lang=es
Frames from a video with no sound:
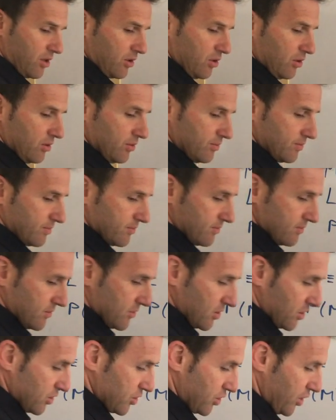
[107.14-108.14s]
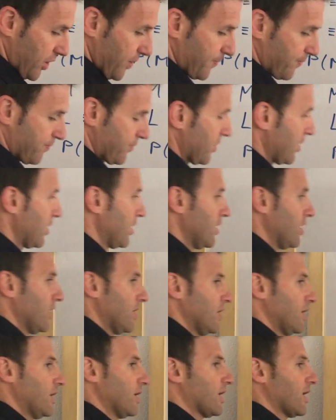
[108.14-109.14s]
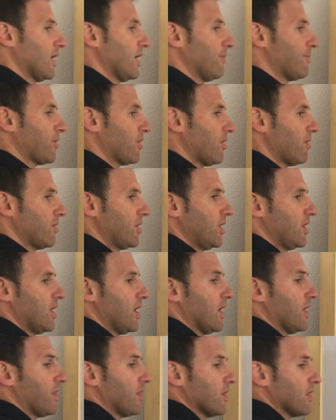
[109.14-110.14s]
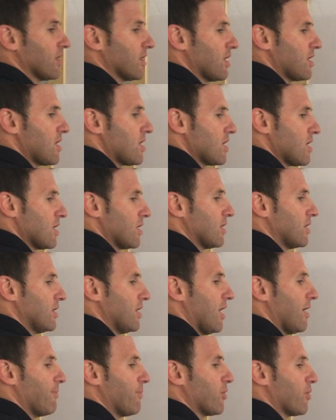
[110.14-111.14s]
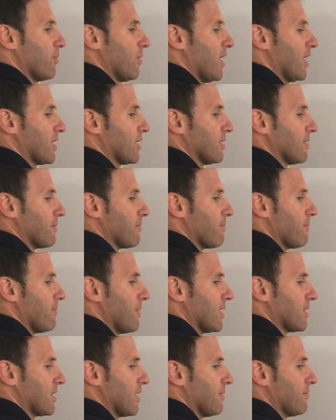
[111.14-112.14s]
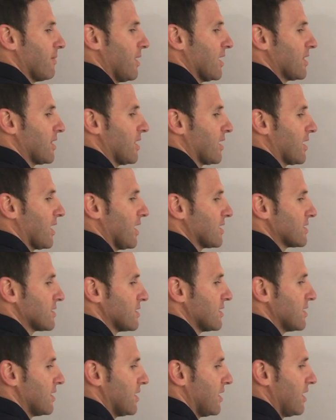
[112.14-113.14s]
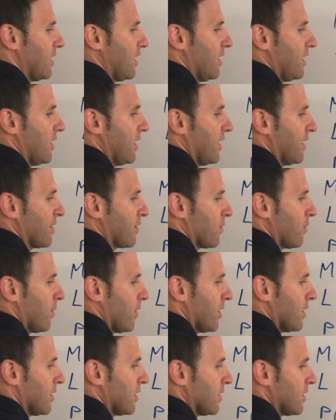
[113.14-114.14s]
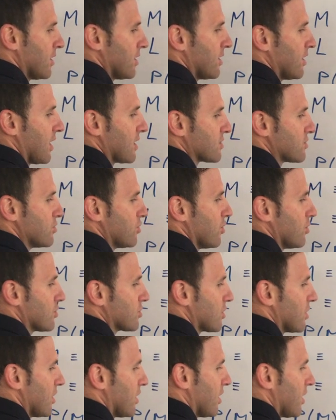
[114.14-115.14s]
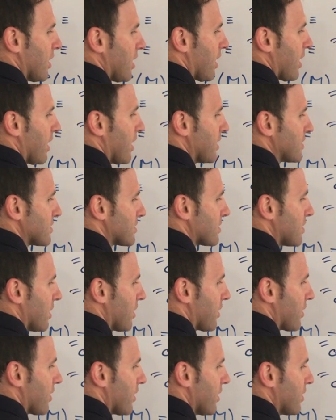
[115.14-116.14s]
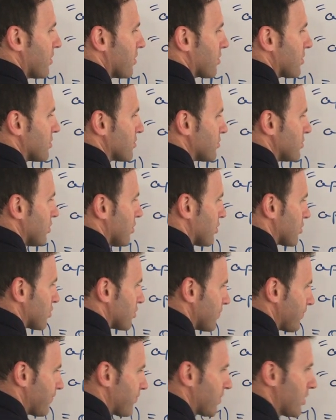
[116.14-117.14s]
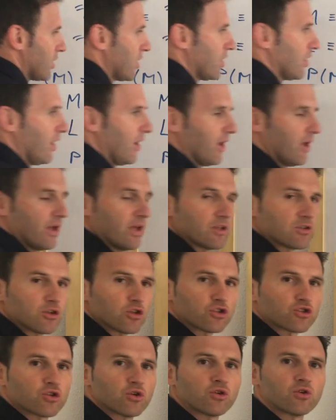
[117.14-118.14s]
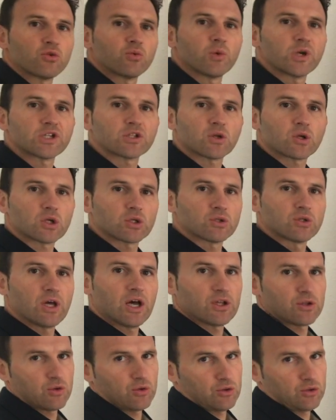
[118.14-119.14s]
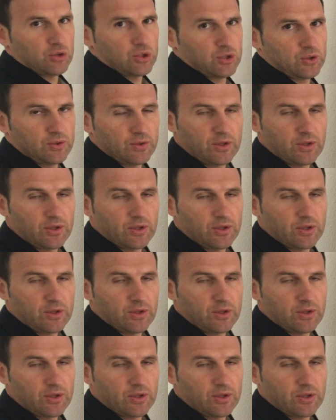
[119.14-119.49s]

¿no? Sí. Y que la probabilidad de aprobar matemáticas y lengua, las dos, es de 0,2. Estos son nuestros datos.